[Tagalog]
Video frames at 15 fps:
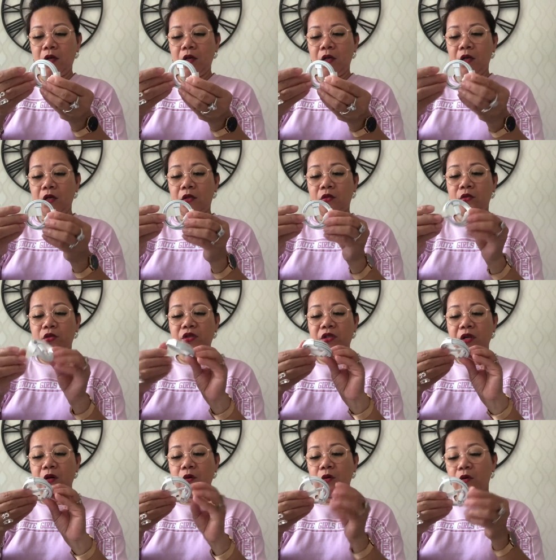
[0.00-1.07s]
Ito
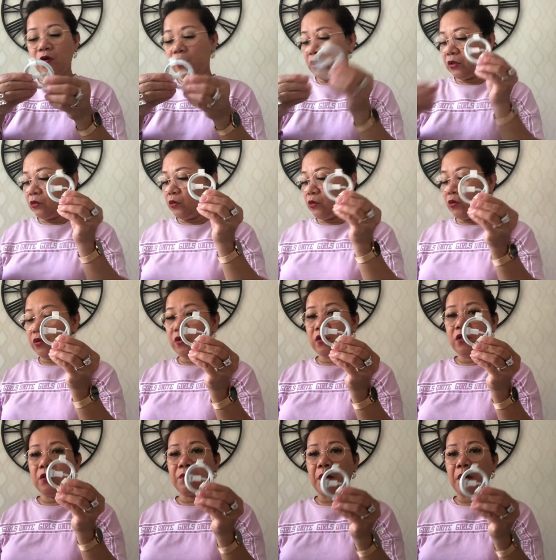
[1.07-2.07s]
siya oh. Ito yung